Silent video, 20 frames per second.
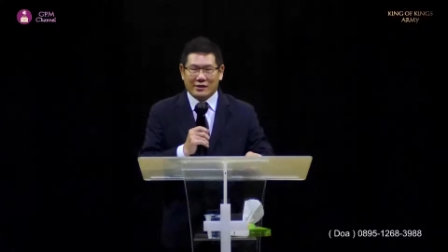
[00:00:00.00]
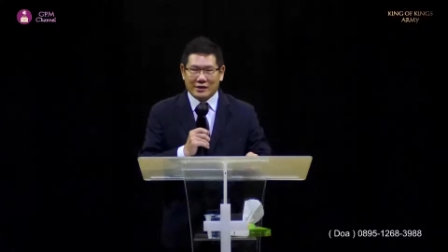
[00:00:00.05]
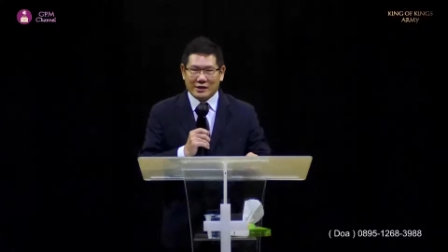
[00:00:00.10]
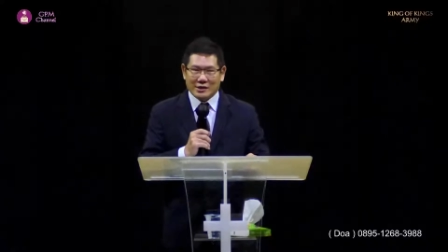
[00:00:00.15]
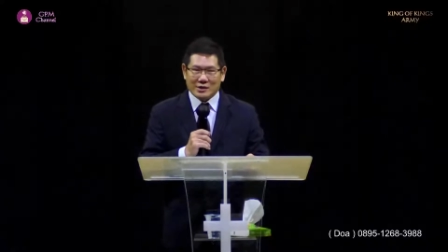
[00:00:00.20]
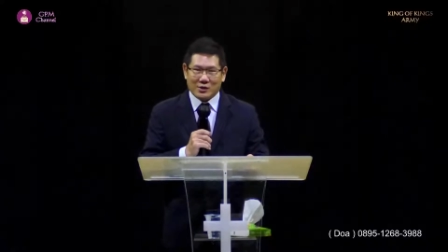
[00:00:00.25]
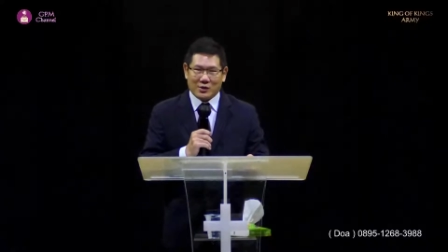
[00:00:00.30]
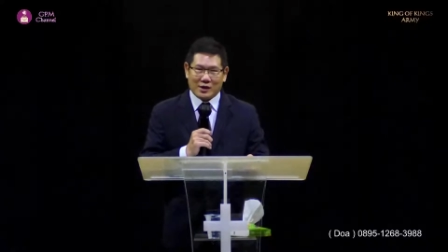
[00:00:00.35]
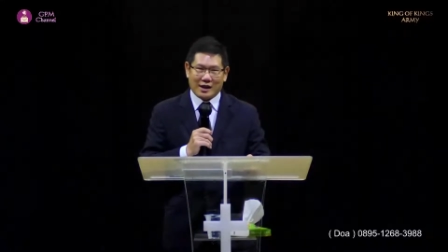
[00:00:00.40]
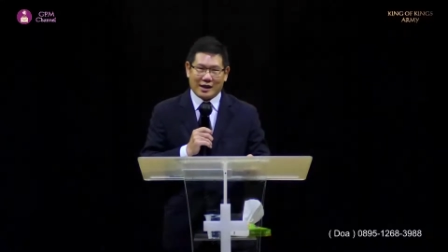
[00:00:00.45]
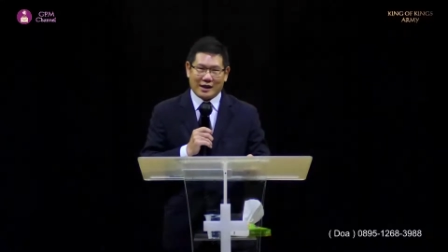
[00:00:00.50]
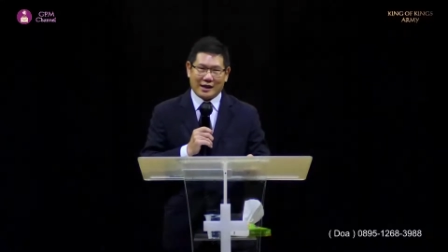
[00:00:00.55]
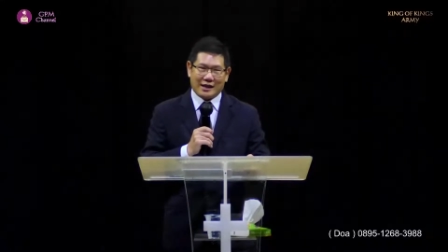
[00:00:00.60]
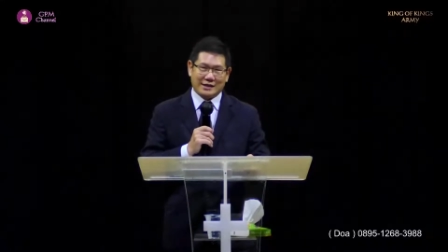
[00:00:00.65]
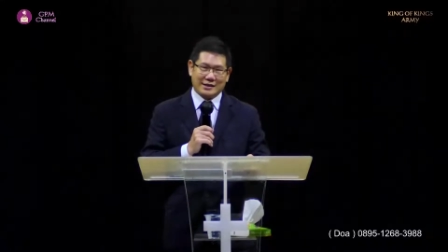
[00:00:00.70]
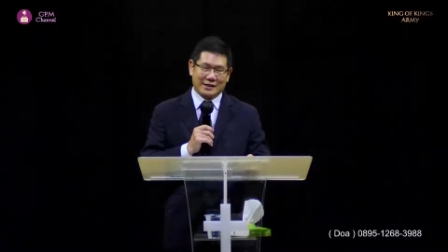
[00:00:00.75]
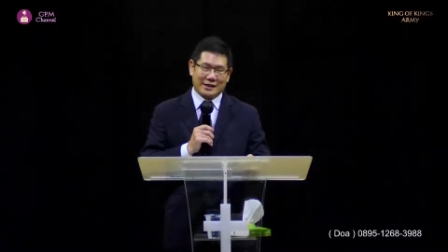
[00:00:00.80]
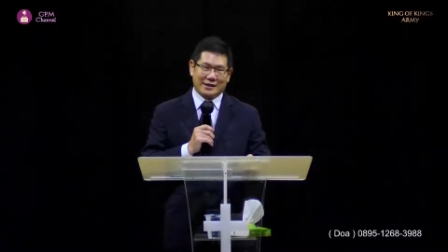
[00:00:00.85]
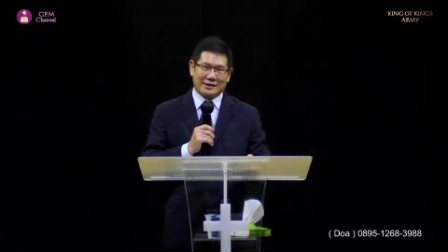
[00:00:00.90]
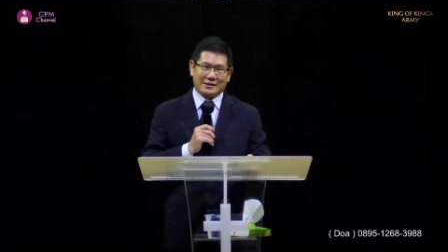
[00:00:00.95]
oleh seorang
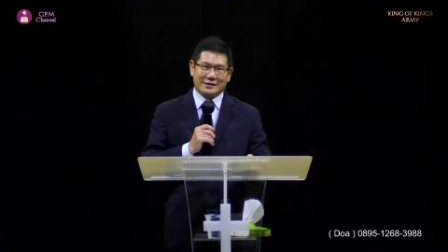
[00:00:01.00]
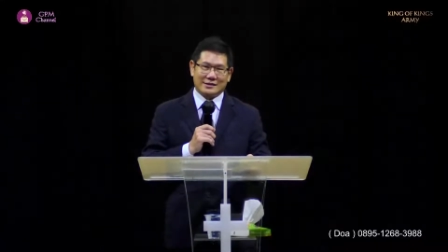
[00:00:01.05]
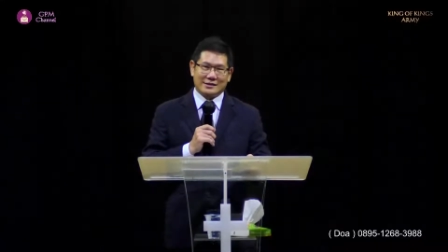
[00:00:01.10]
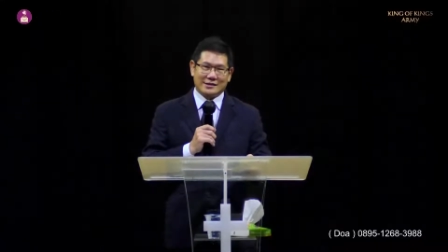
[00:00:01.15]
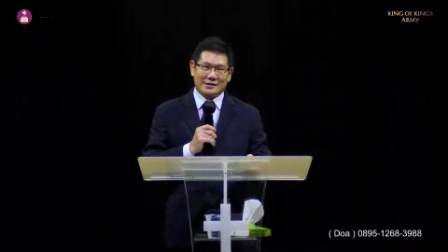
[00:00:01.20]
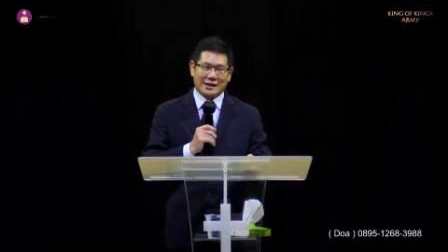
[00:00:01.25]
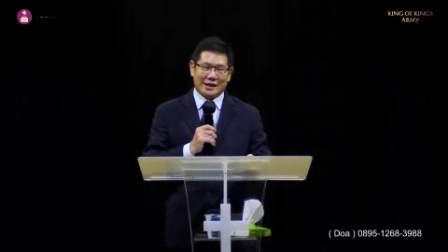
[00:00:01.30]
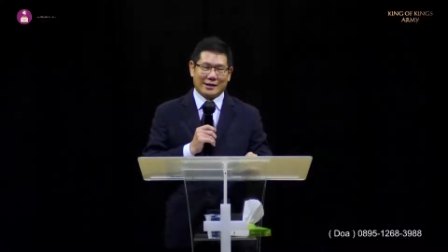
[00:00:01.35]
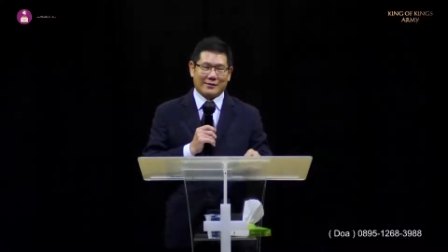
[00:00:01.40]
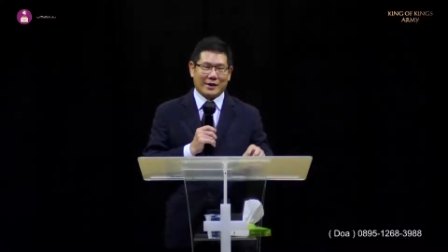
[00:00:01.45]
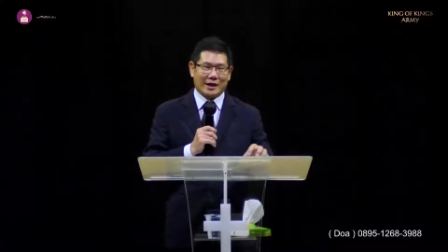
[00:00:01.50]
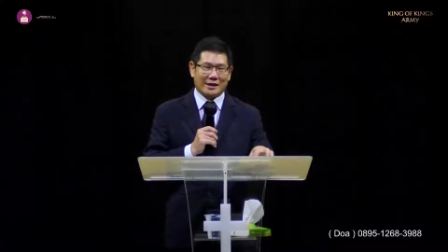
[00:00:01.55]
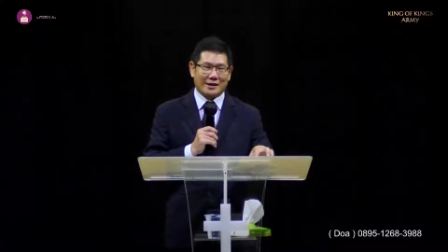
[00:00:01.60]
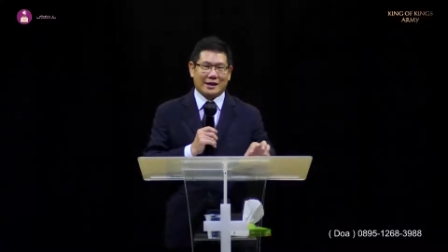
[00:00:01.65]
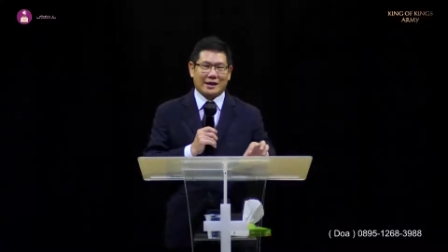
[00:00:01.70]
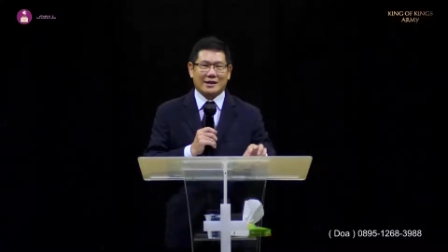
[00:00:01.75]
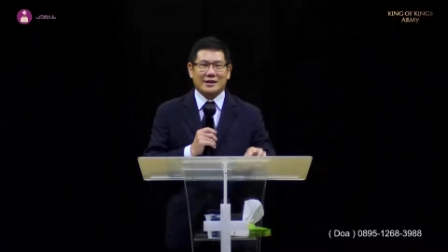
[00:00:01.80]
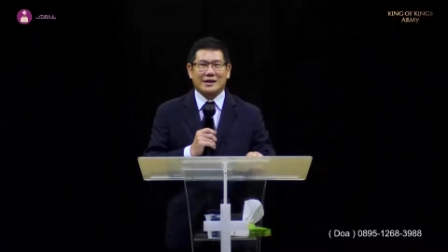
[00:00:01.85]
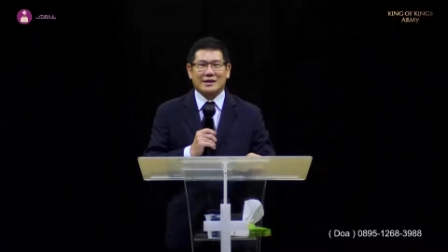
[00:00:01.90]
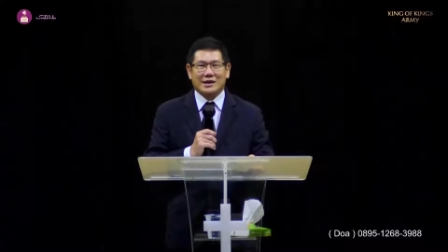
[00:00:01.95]
raja dalam hal ini Raja